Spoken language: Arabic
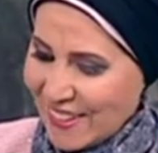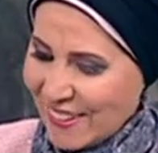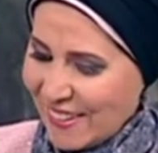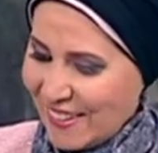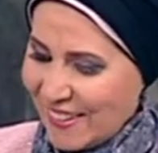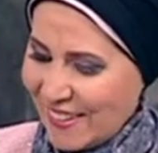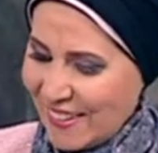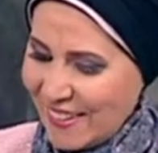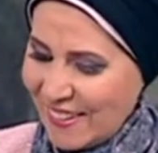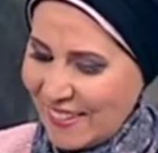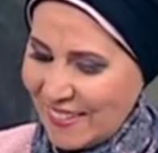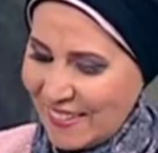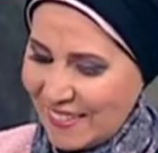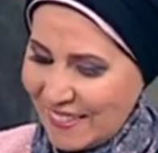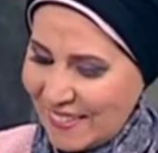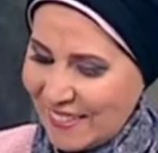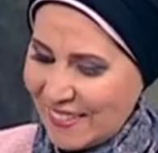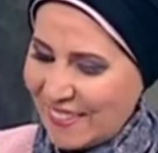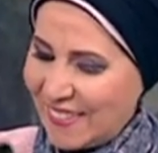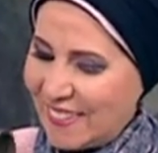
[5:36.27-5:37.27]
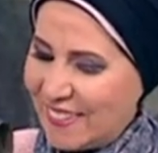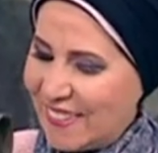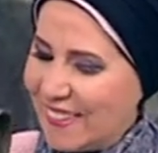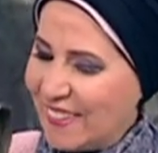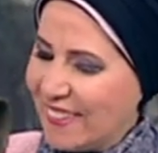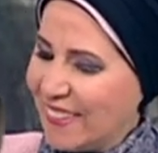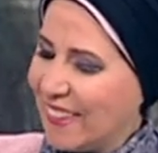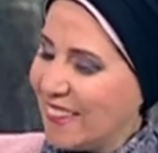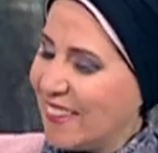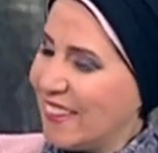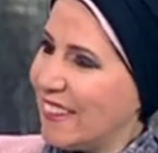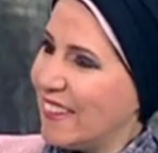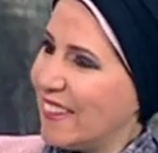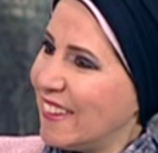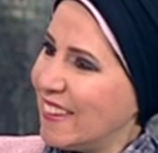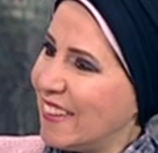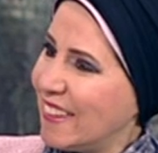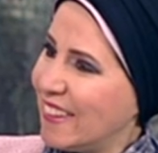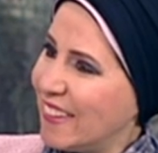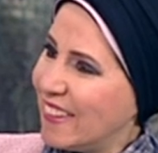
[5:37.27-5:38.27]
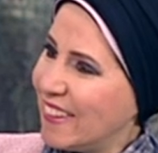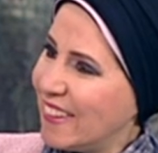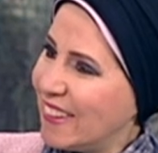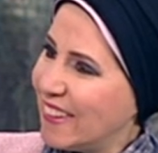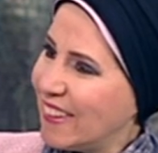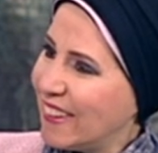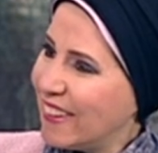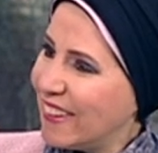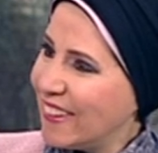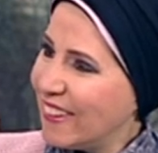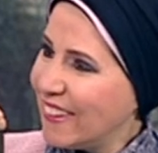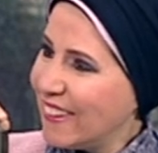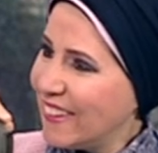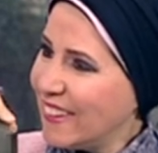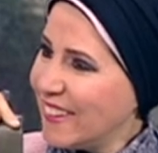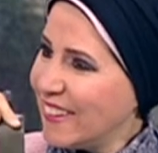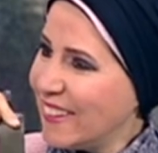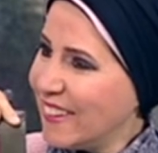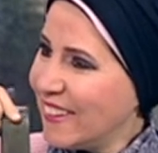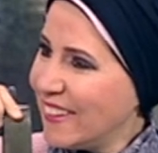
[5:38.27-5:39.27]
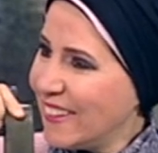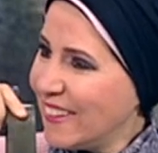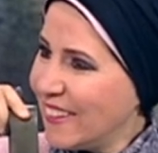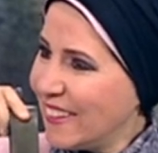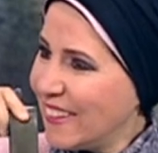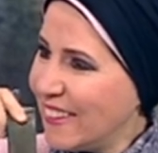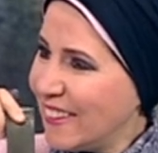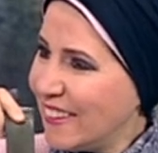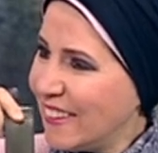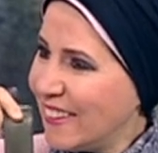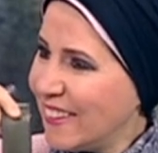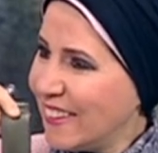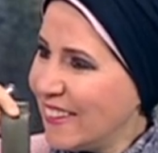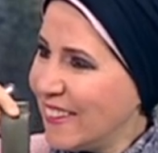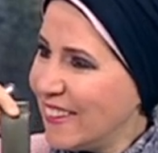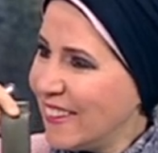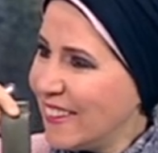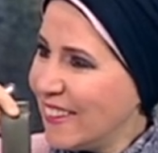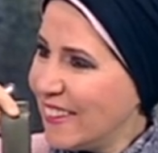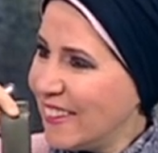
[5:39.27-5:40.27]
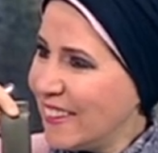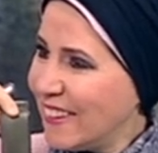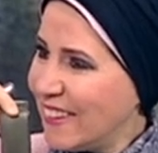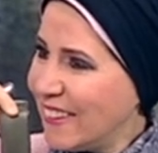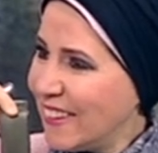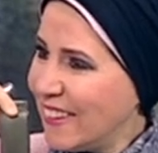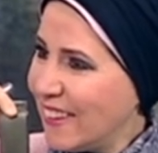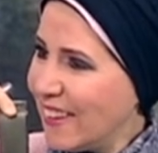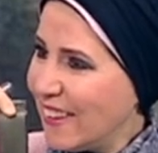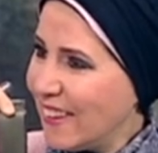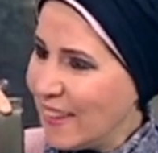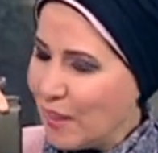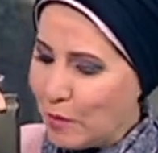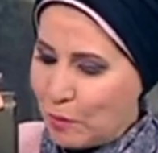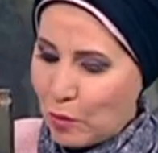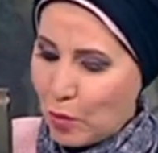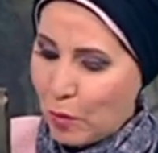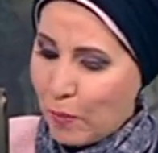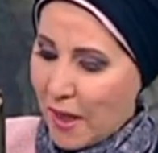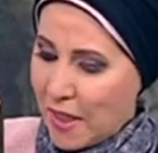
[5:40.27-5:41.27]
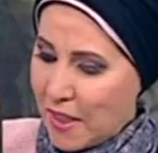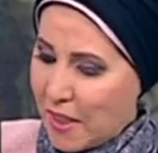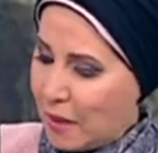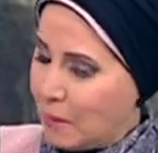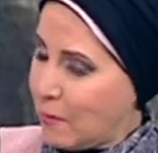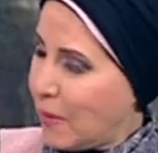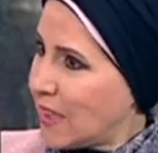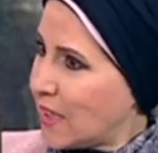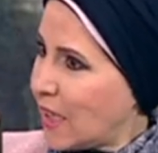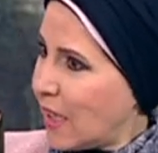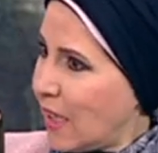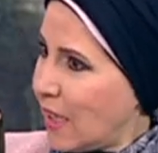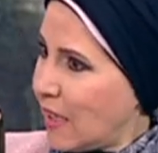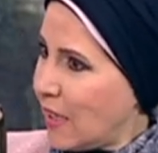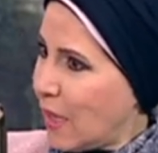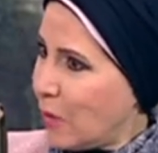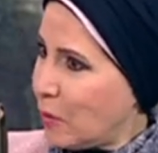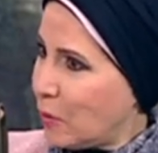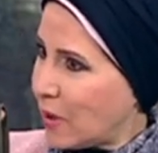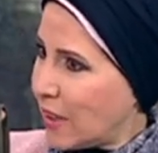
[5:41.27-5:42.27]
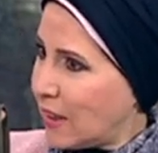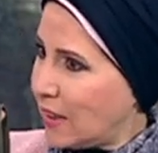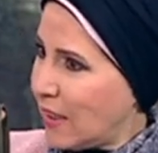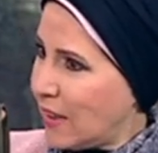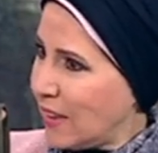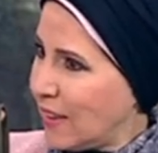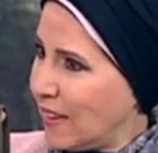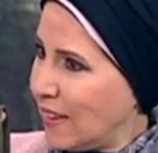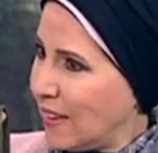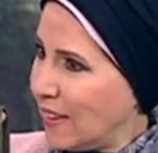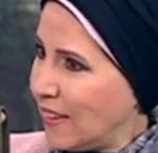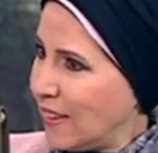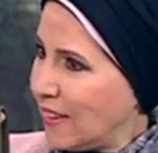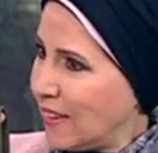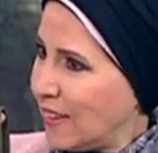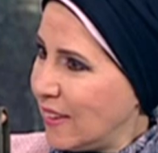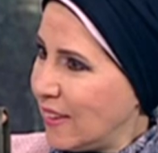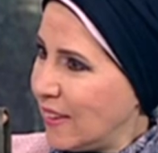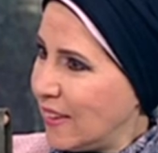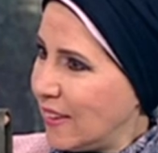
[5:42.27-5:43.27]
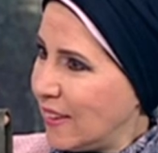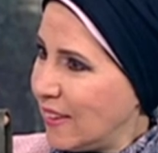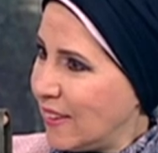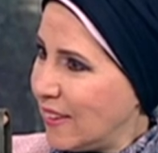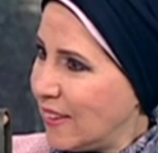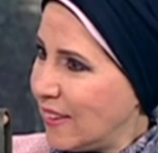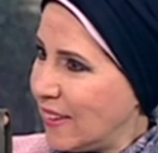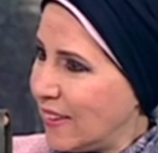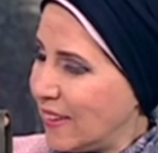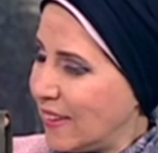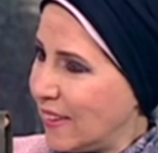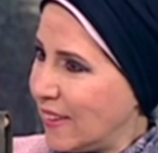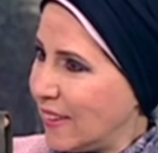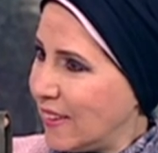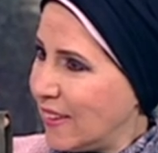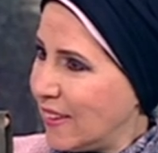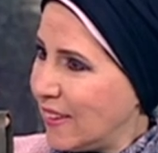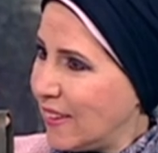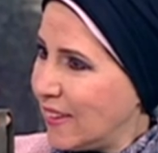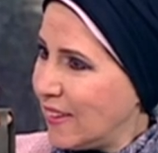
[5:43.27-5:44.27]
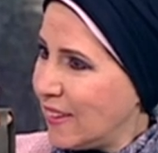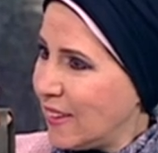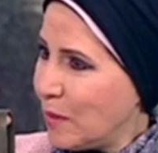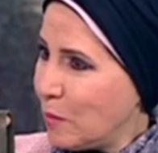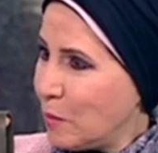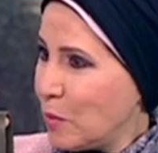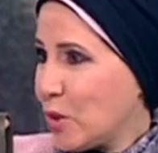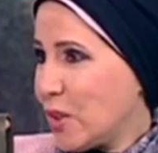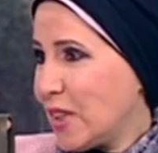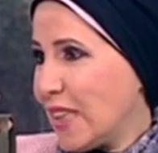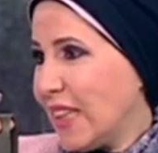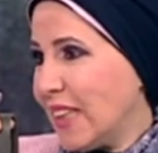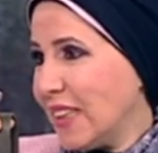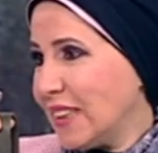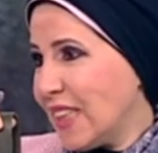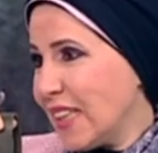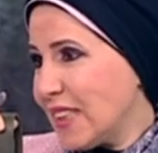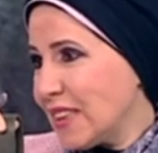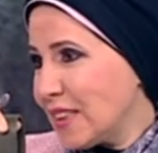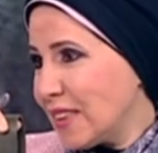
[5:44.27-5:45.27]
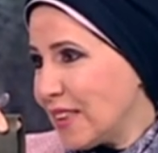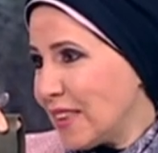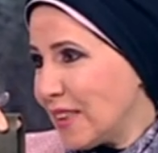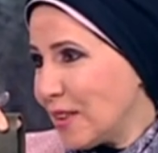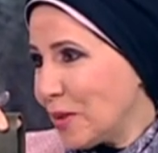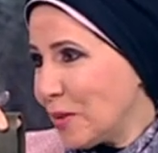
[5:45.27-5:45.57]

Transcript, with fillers: اه بس صغير يعني برضو صغيره كده لل لل موبايل مثلا او كده موبايل محفظه صغيره كده يعني الحاجات اللي مستندات أنا...